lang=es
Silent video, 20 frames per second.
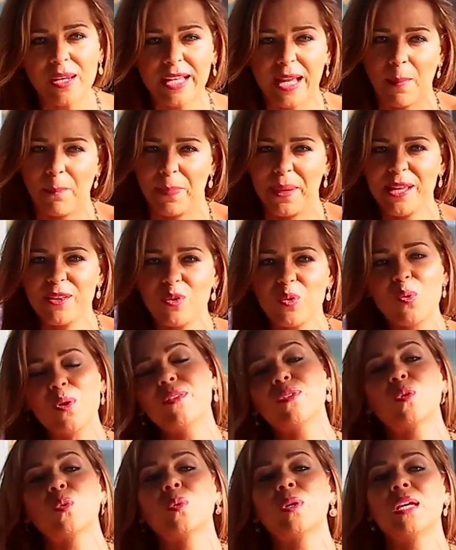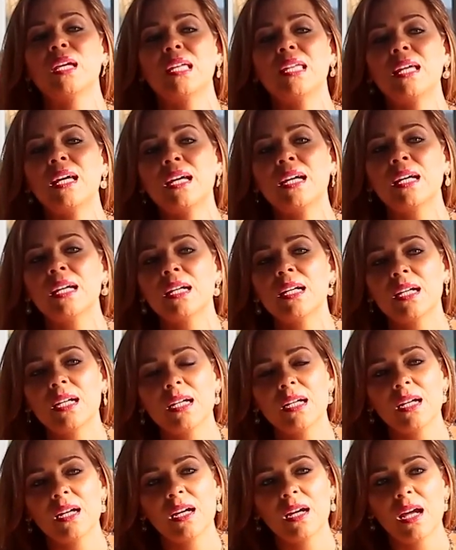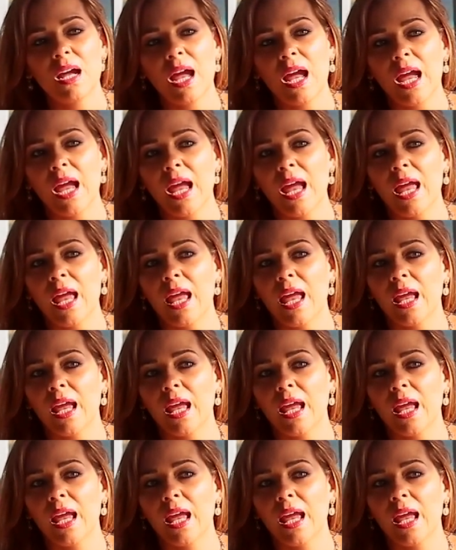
capítulo en tu vida. Muy bonito.